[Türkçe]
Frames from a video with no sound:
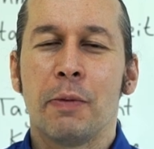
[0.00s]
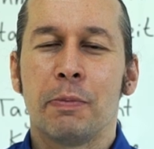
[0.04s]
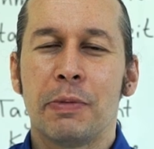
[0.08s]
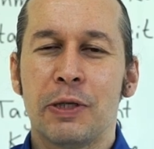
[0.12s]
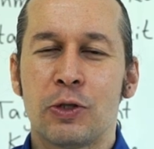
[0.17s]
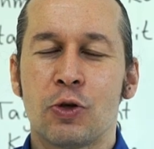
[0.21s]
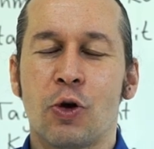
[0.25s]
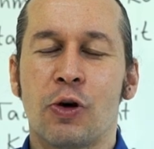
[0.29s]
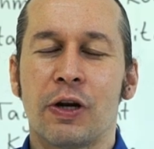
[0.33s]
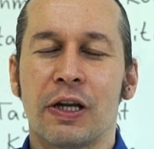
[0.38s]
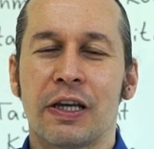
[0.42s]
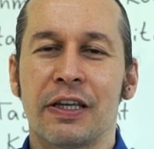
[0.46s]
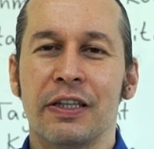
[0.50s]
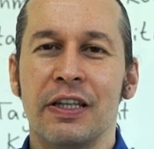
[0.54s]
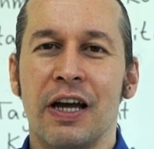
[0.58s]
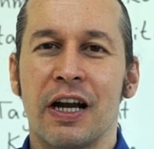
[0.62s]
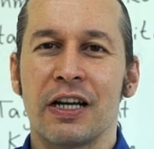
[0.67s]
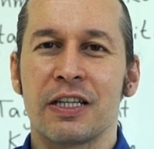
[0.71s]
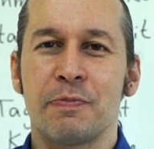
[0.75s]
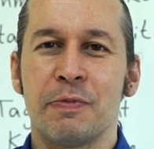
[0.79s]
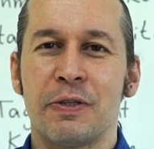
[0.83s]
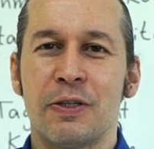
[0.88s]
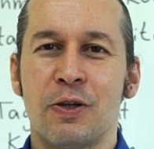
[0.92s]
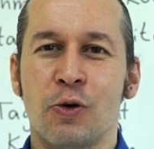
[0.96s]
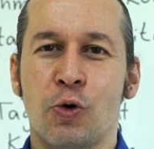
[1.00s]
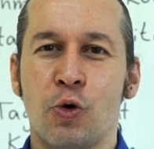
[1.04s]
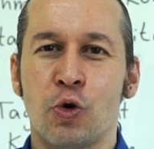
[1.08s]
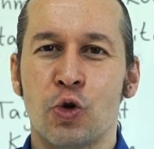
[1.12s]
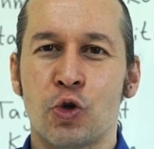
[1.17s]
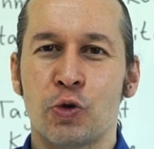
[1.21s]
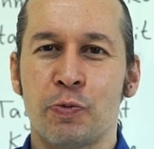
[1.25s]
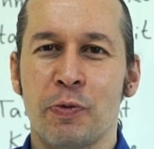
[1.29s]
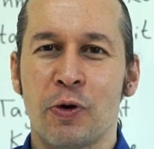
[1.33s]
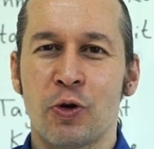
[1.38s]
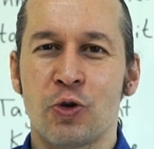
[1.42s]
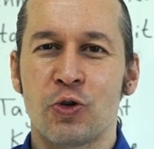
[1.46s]
Bir sonraki dersimizde
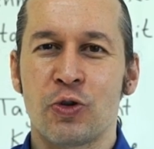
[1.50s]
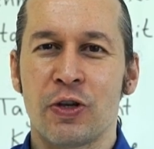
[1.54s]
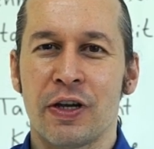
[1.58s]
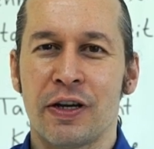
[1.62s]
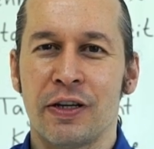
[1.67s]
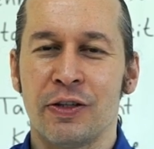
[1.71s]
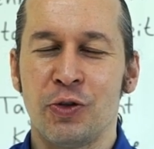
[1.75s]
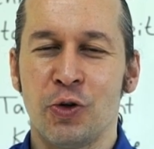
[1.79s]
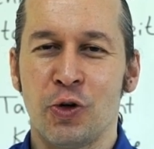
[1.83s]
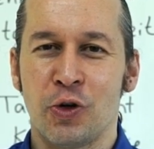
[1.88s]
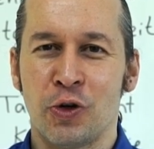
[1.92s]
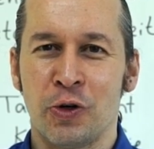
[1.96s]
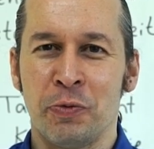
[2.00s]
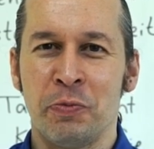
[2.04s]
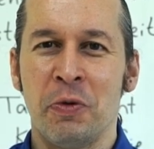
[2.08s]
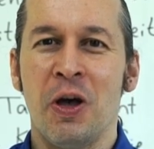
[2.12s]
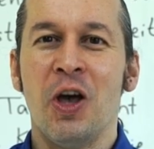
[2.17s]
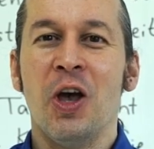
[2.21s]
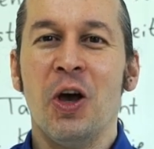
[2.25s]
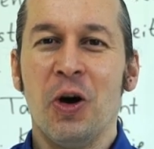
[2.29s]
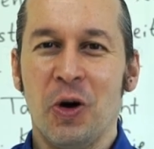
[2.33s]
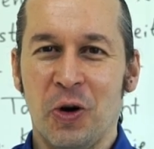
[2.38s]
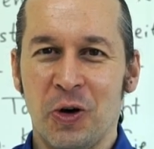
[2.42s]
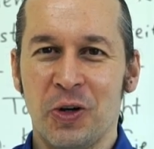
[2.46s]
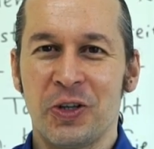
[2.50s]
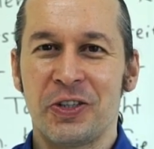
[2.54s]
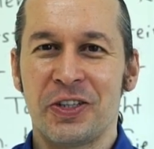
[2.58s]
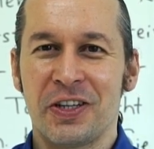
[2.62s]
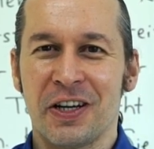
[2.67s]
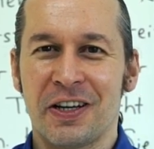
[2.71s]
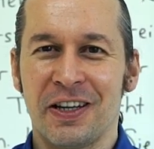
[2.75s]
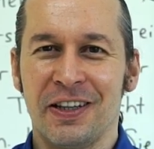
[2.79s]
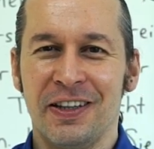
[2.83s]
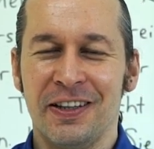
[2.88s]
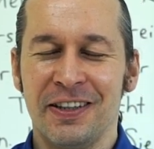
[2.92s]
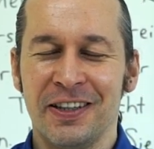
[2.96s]
görüşmek üzere diyorum.
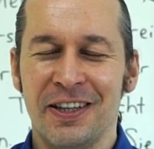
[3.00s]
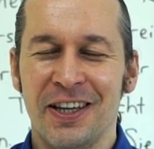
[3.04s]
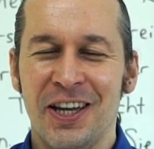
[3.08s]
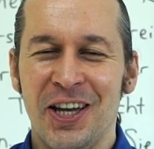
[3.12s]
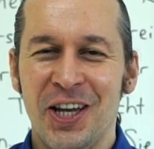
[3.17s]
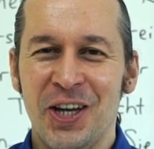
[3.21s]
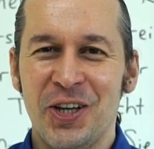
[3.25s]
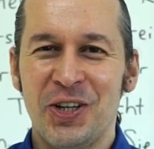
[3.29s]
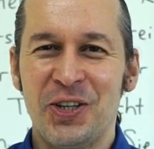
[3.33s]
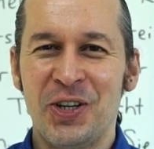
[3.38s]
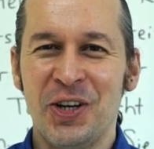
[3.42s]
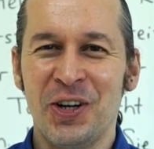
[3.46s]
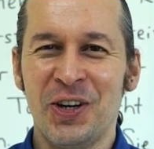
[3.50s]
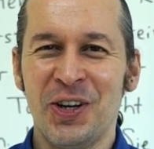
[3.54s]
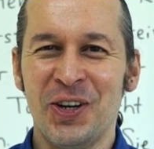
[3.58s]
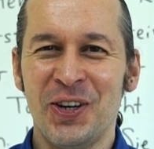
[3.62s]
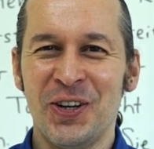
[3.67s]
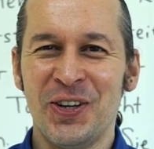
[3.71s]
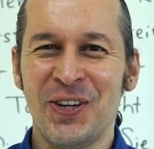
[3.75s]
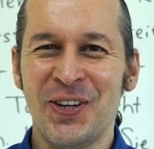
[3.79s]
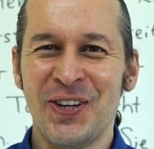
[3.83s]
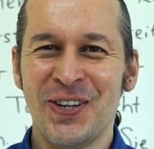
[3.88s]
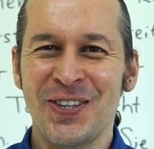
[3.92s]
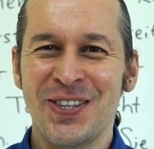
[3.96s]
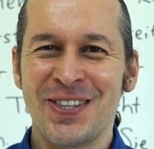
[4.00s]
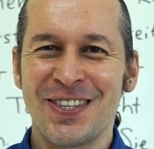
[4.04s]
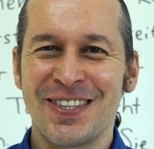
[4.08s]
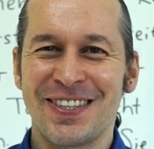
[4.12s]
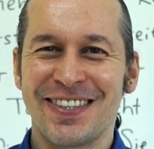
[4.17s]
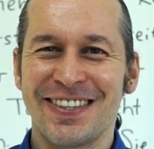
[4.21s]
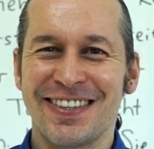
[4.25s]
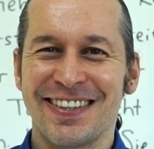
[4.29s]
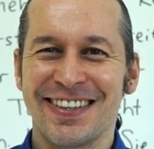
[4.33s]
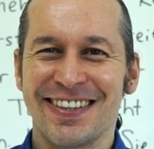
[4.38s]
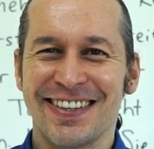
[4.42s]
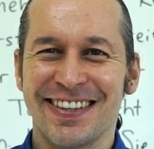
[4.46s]
Hoşçakalın.
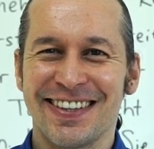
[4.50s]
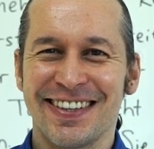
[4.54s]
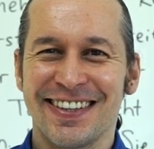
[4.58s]
Tschüss.